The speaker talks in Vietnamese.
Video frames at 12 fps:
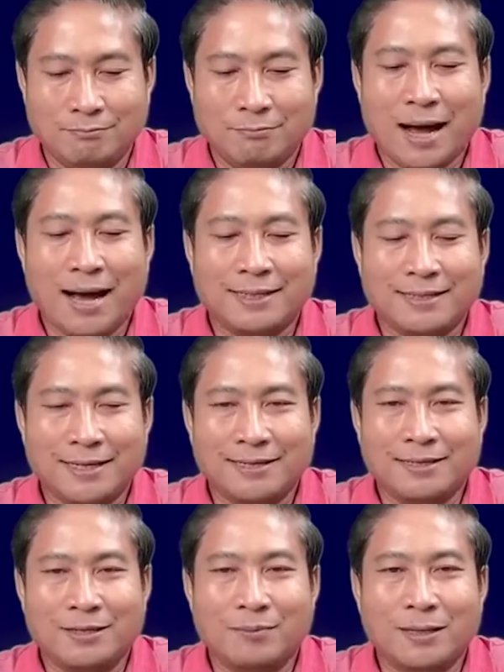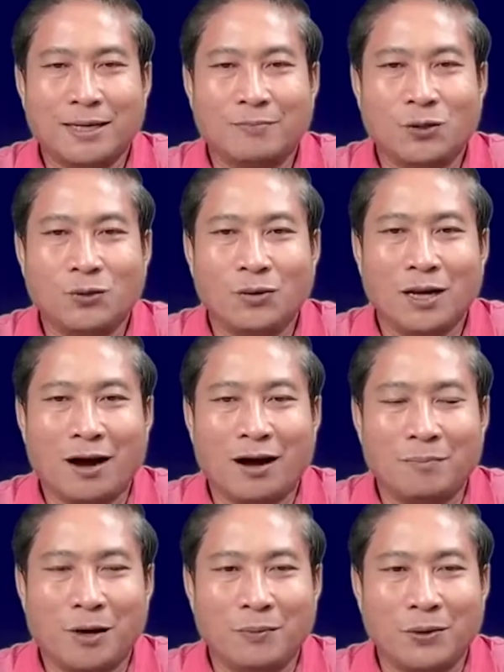bà chân chùm riệp chun ở
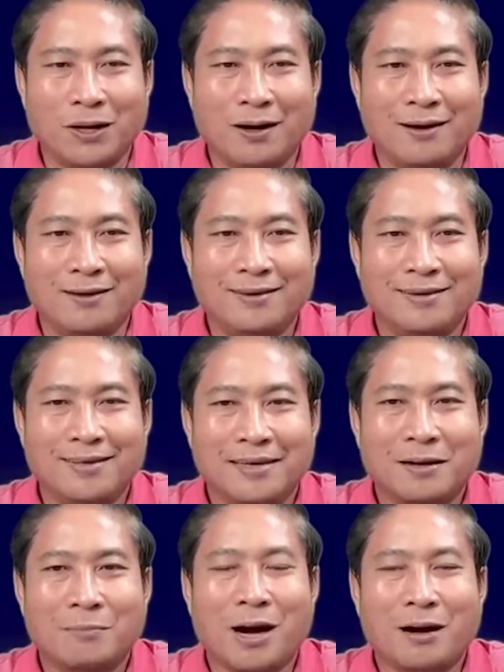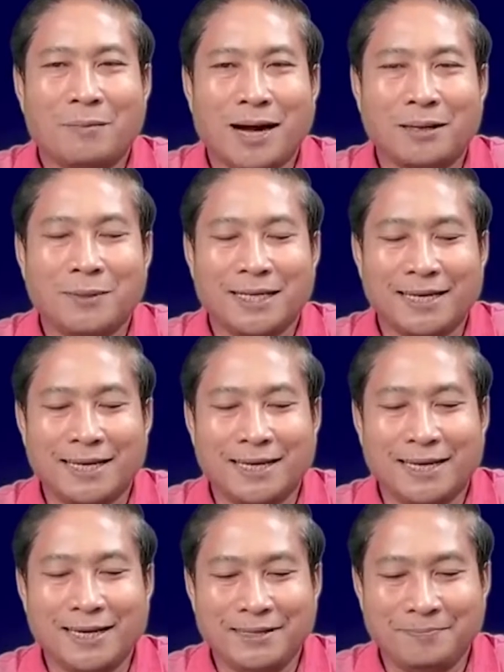hai bóng phôn đó bọc bài miền
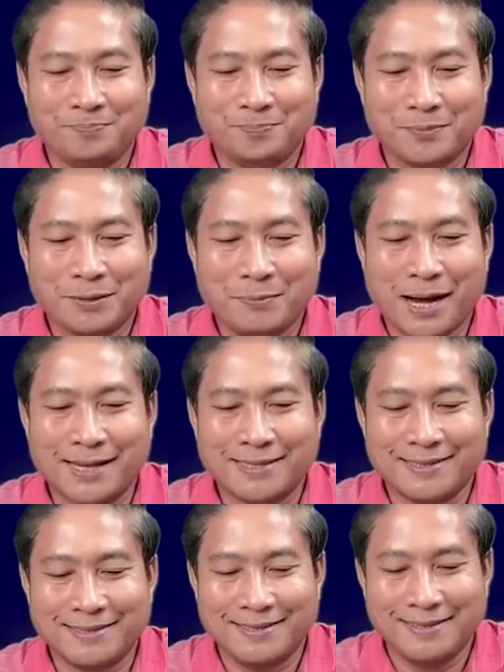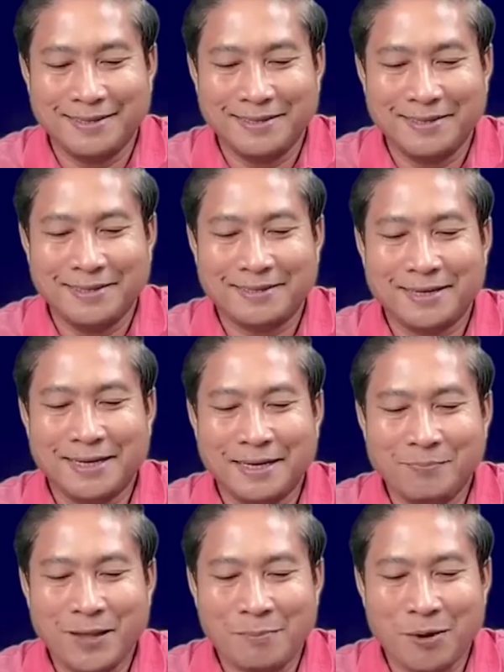thiên ấy bạn xin
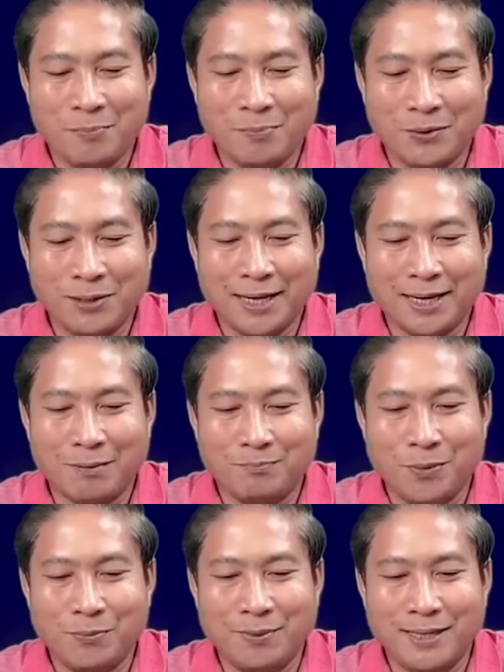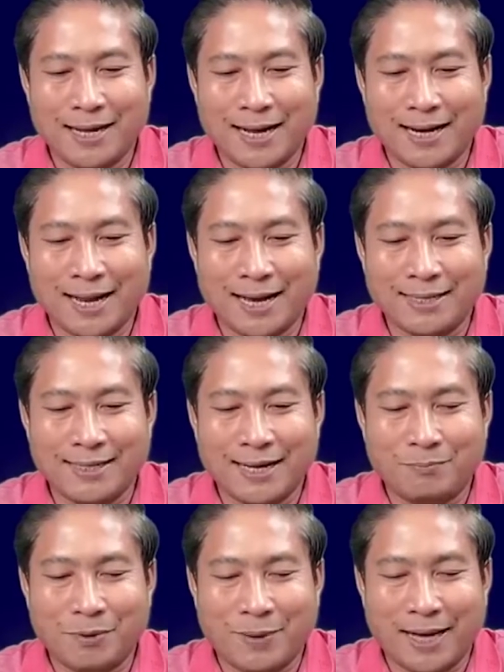khâm tha bóng phôn đây cầm pông mưu ca lai
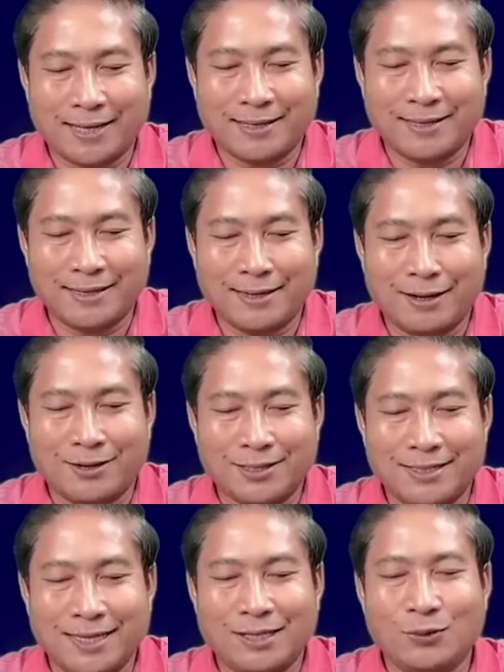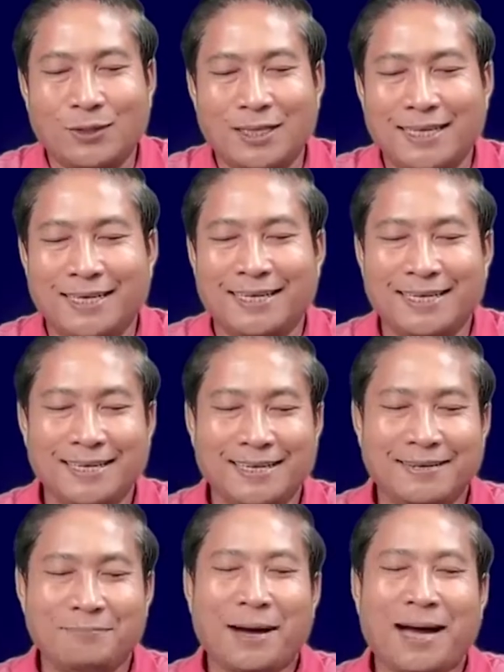tèng phẩm án đỏ tích tuyệt nhỉ
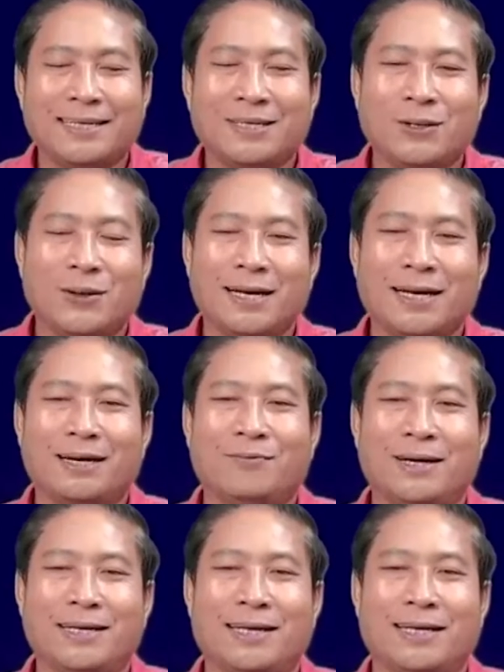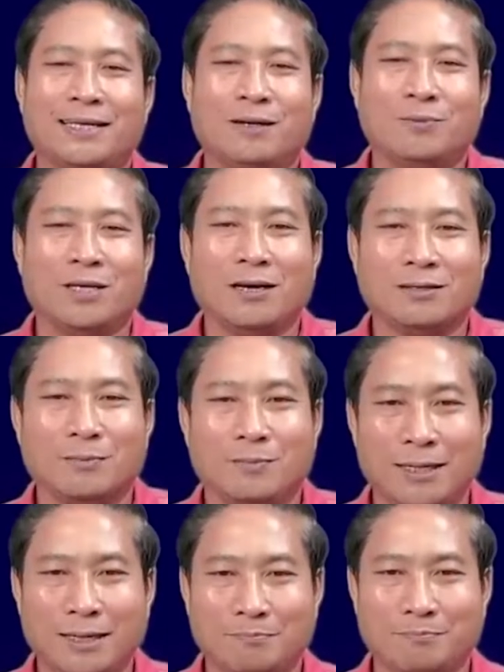bạn vô là vậy để khi chăng
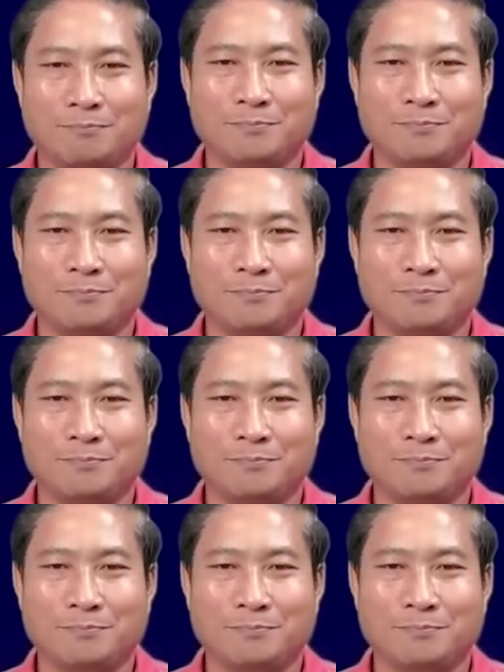chùm riệp